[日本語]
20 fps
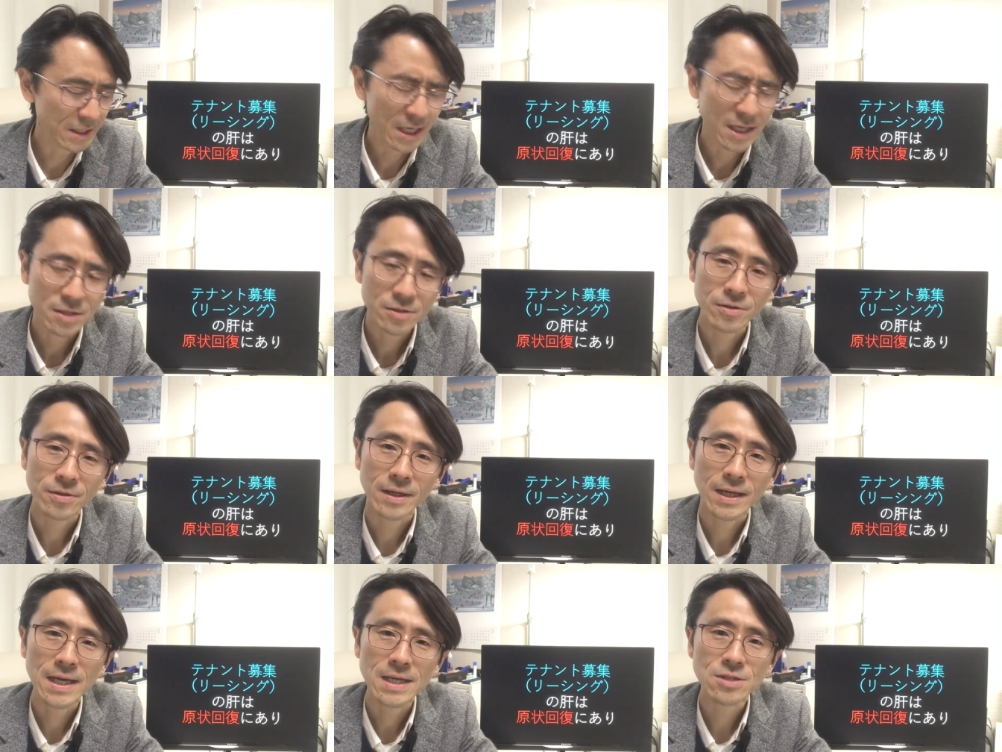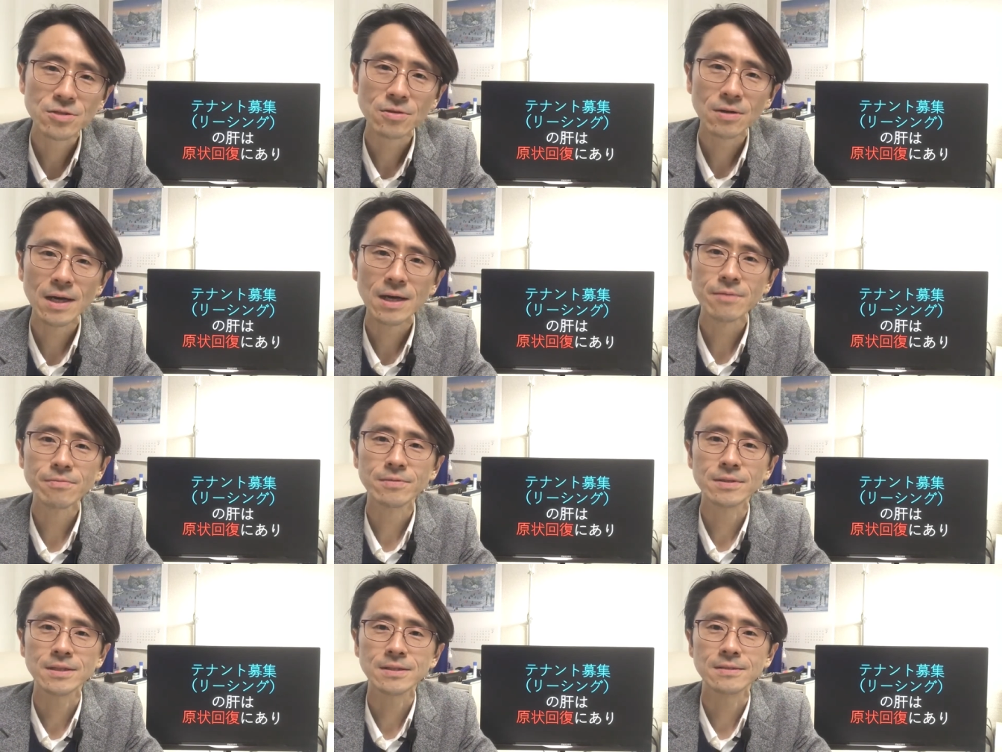ちょっと現状回
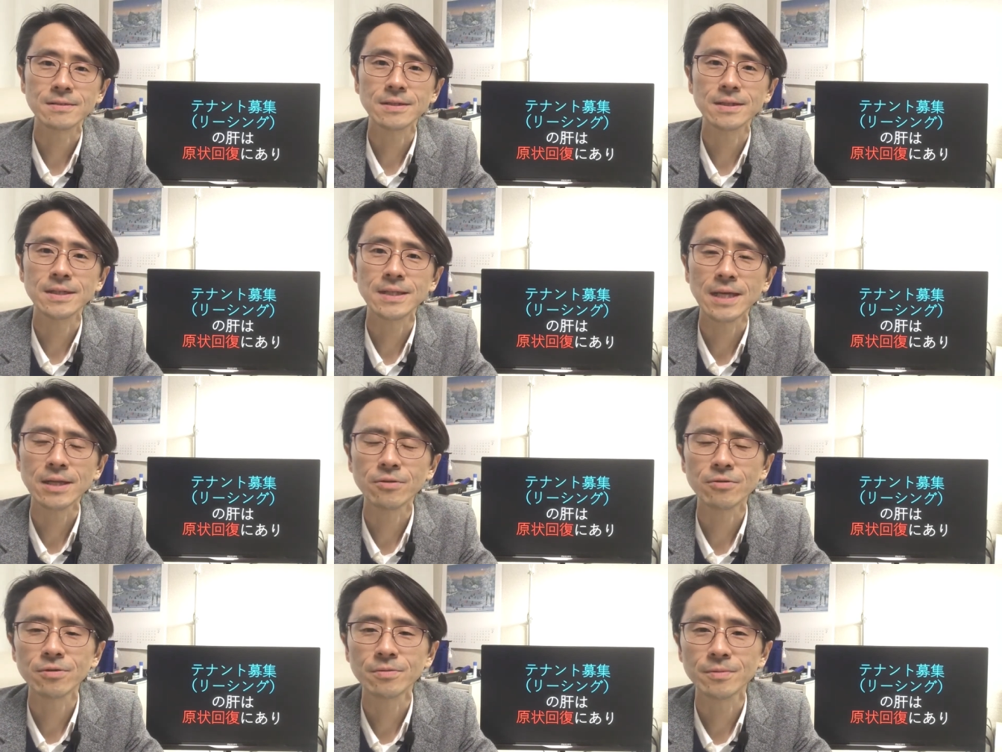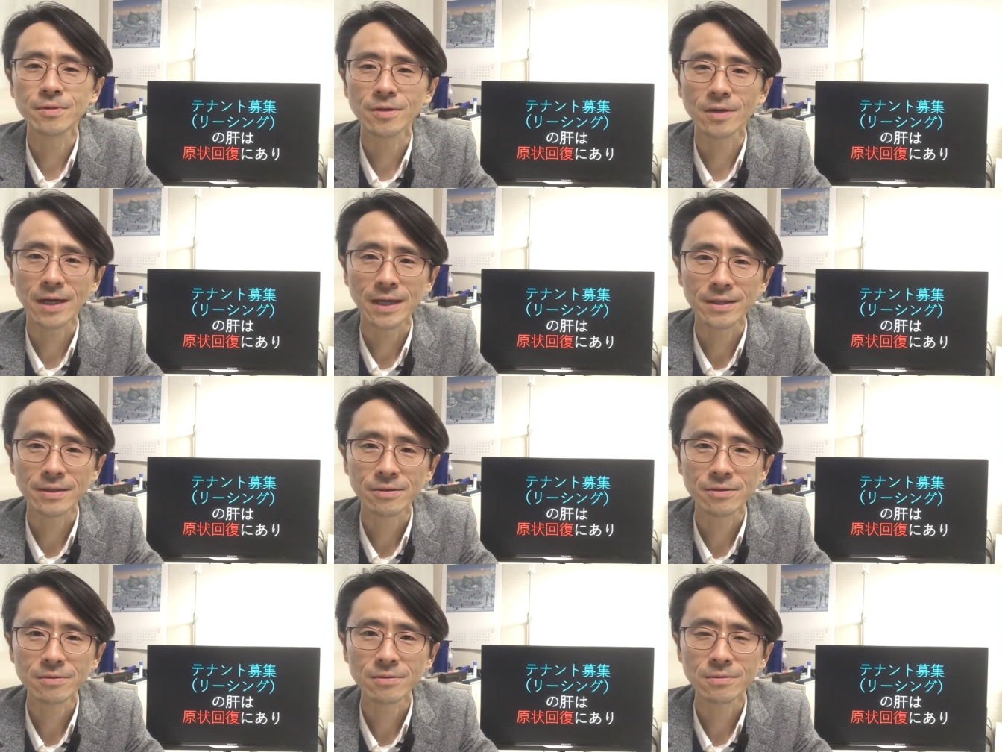復についてどういうものかっ
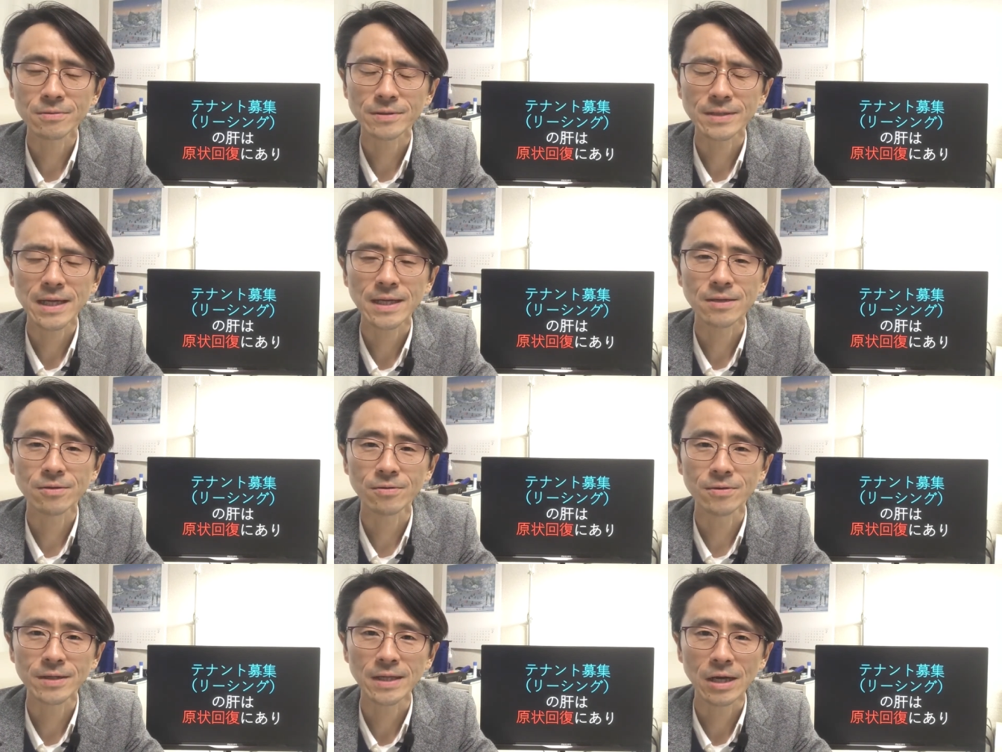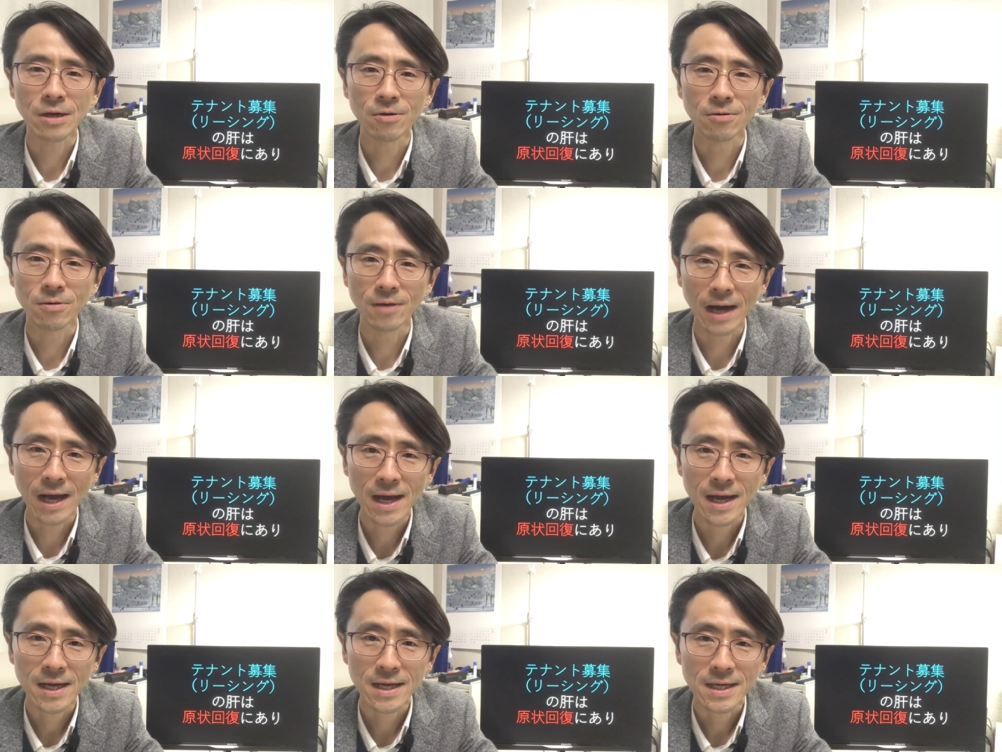ていうのを押さえておいた方
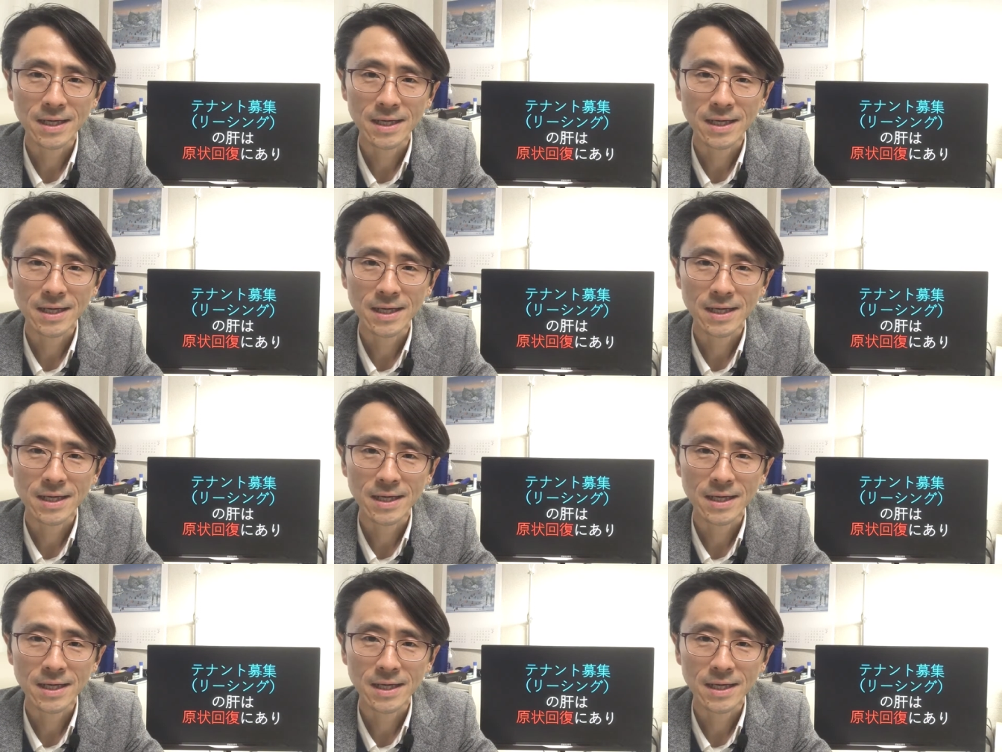が